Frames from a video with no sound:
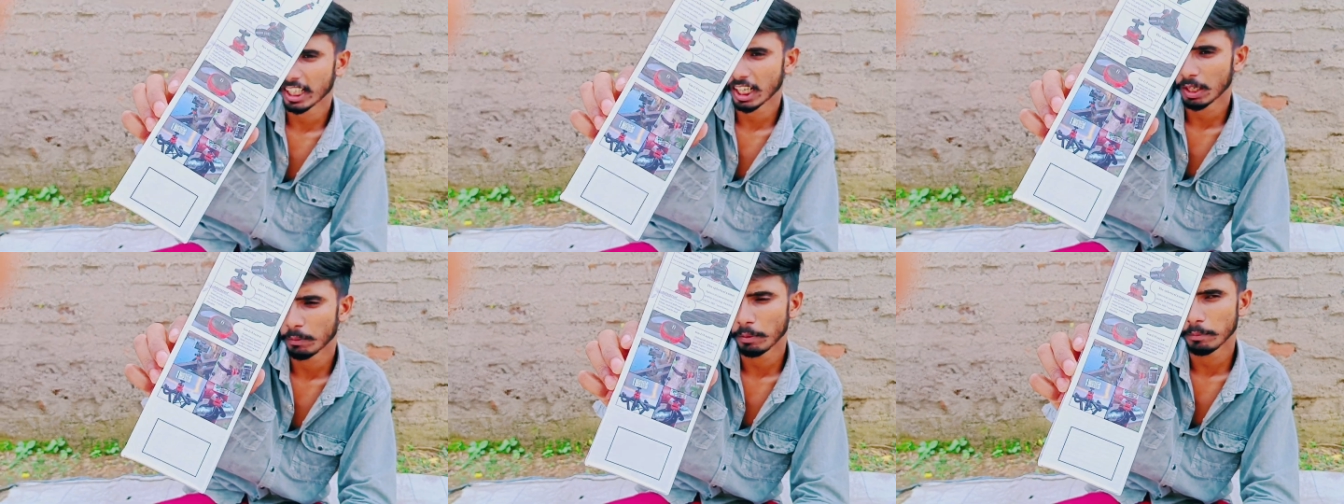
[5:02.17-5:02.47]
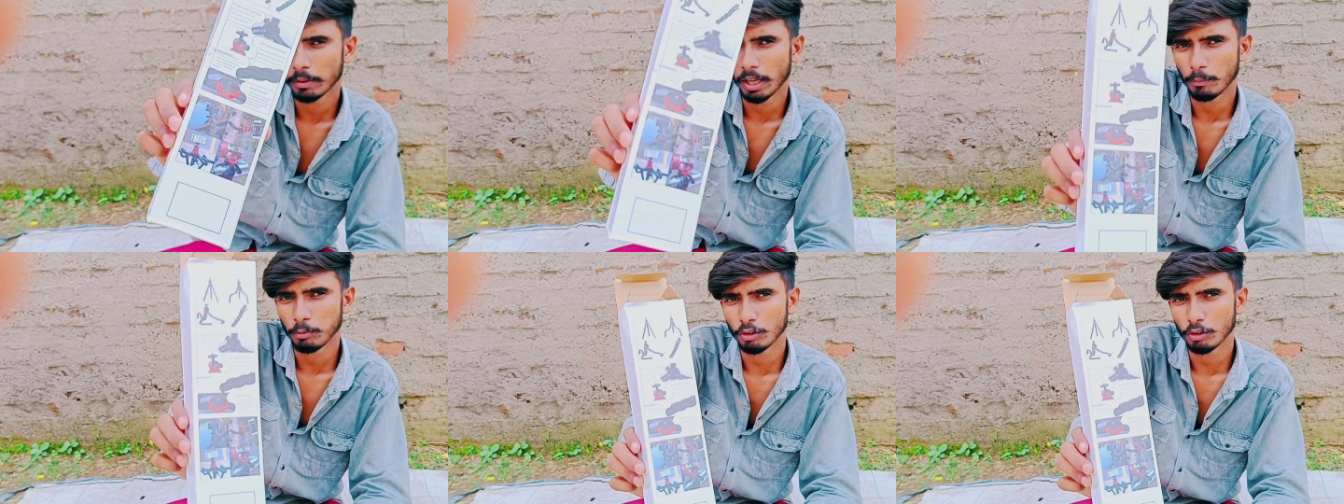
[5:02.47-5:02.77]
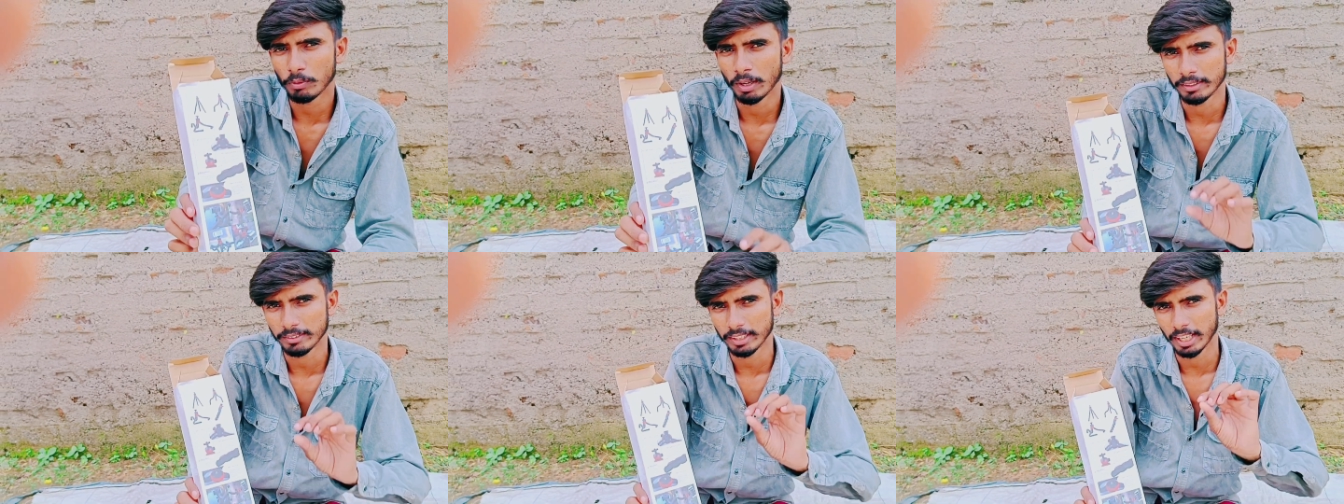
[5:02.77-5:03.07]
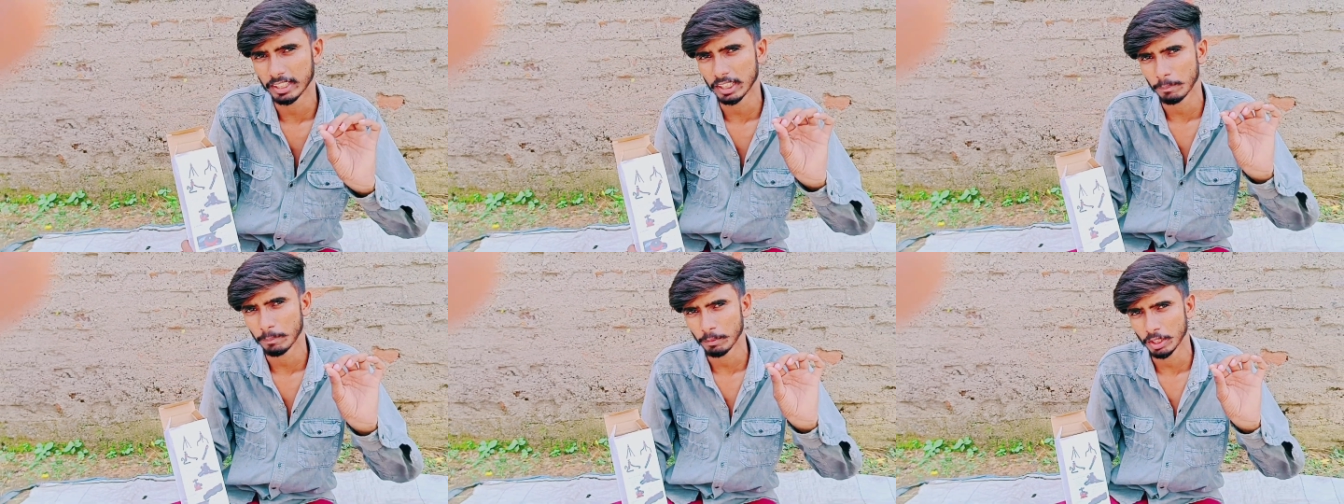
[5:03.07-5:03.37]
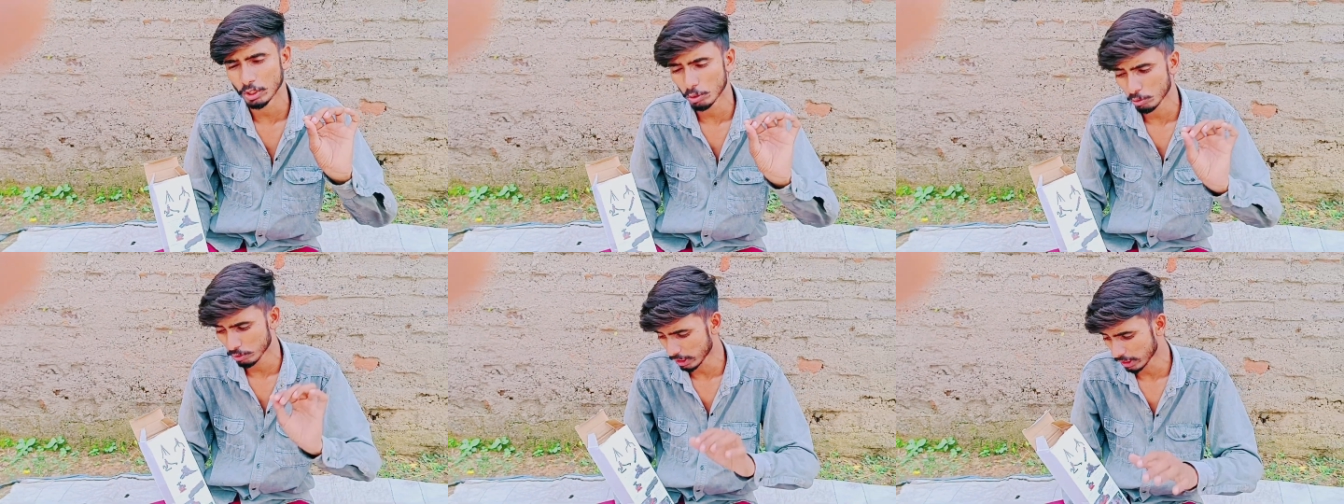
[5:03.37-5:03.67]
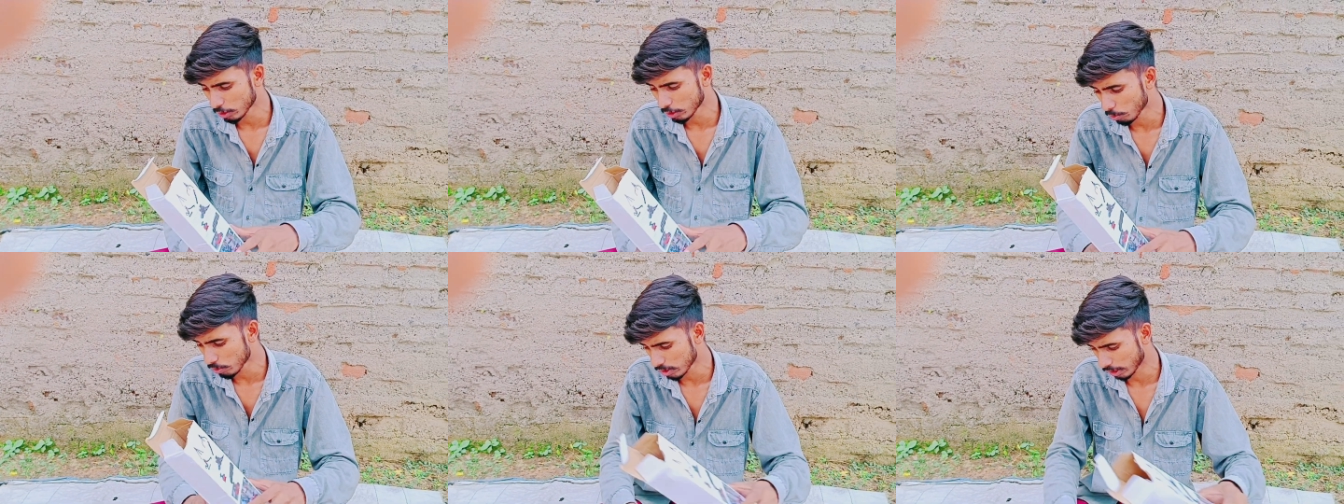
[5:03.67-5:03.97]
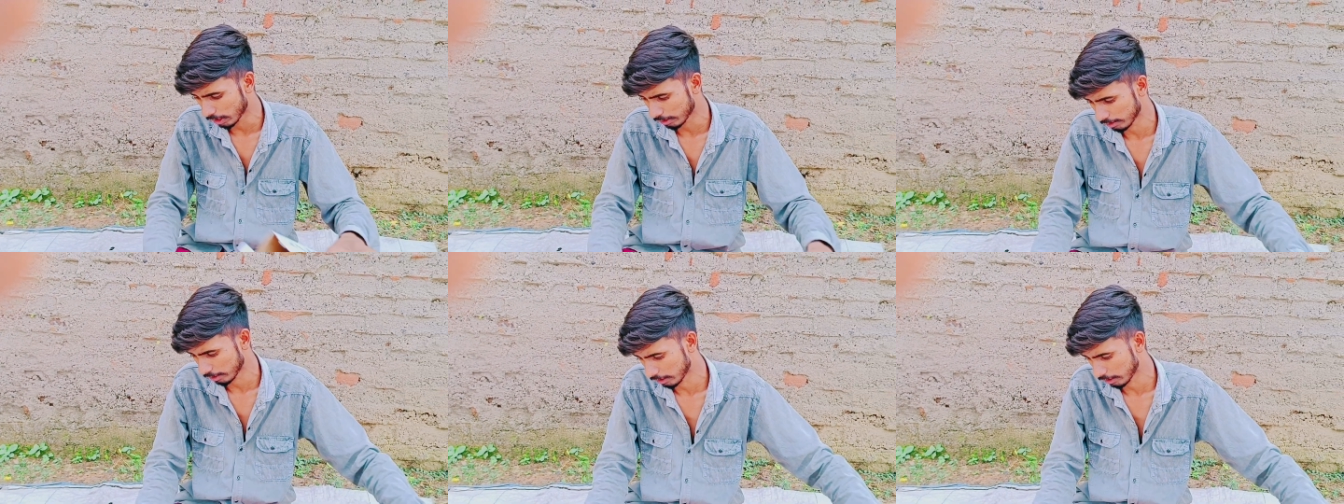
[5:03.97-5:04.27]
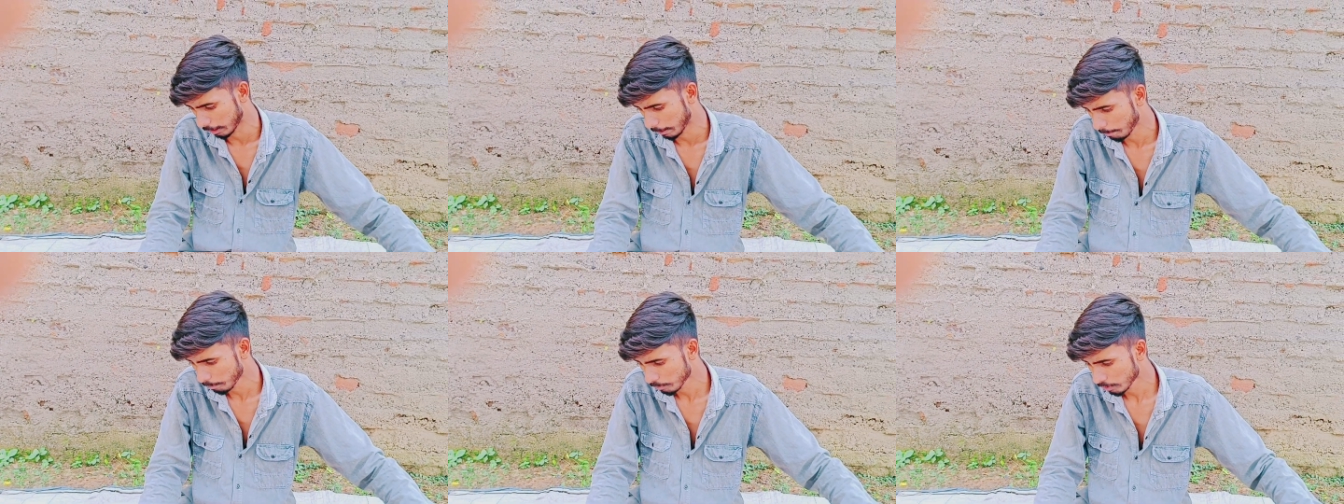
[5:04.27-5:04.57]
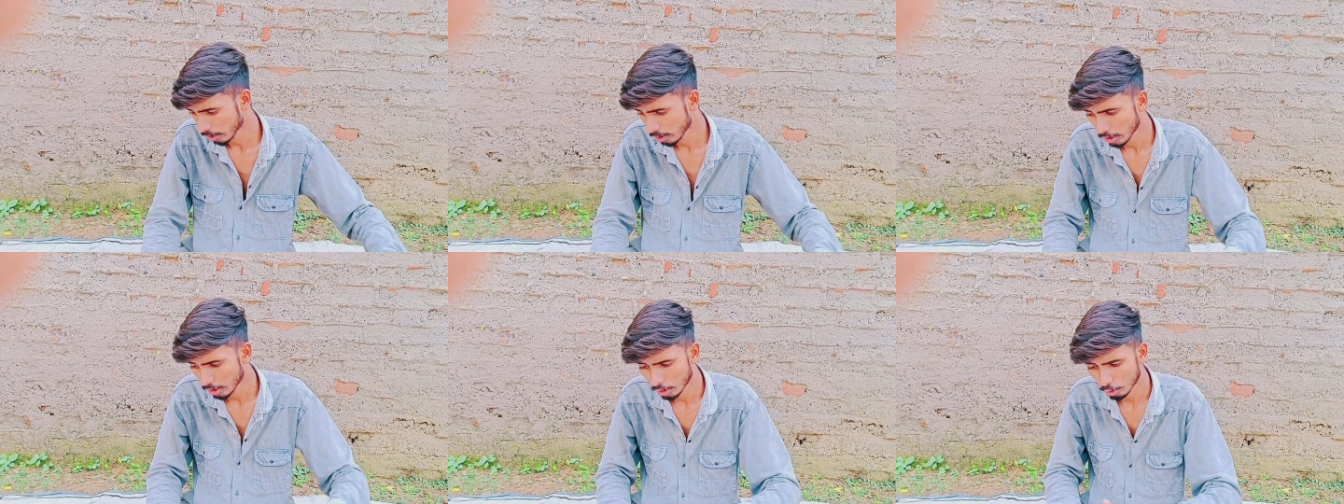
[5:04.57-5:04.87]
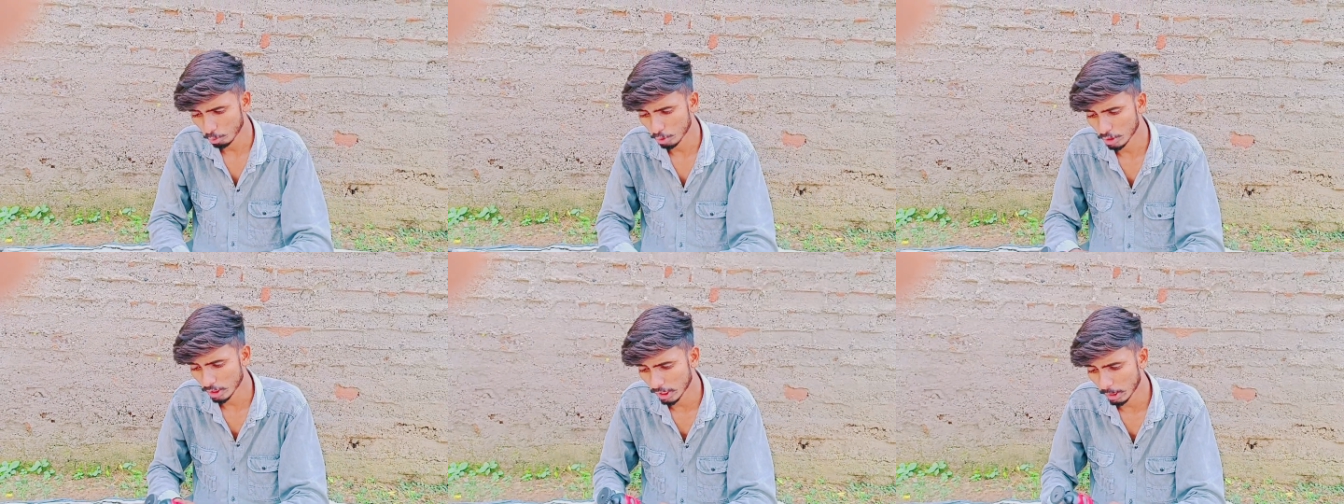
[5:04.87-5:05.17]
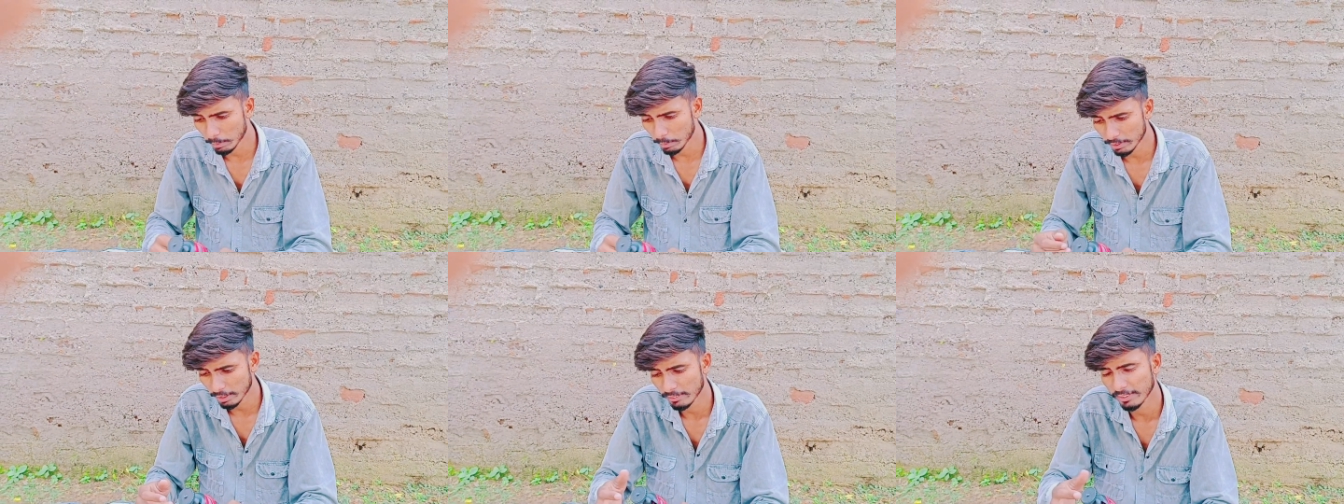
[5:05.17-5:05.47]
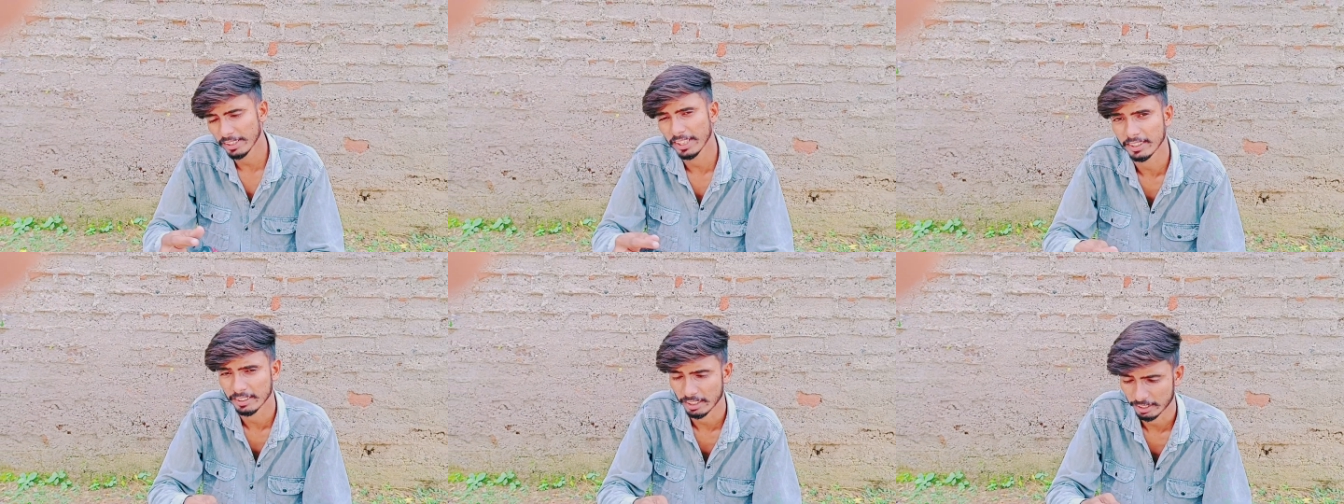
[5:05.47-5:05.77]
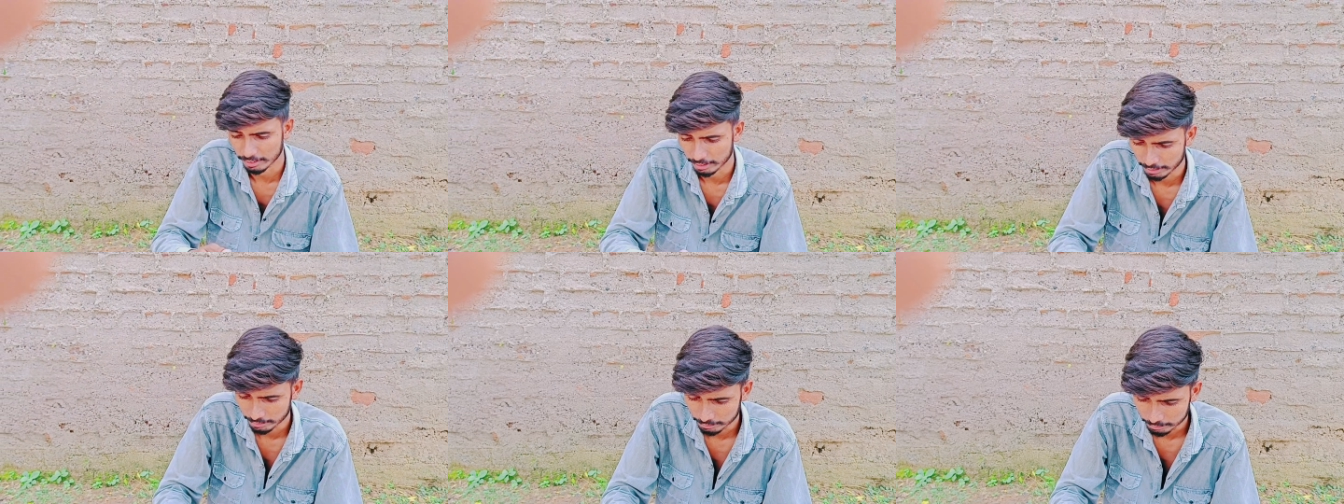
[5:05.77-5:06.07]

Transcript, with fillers: वगैरह में भी आप लोग फंसा के अपना इसे यूज कर सकते हैं तो चलिए अभी इसे सेट करता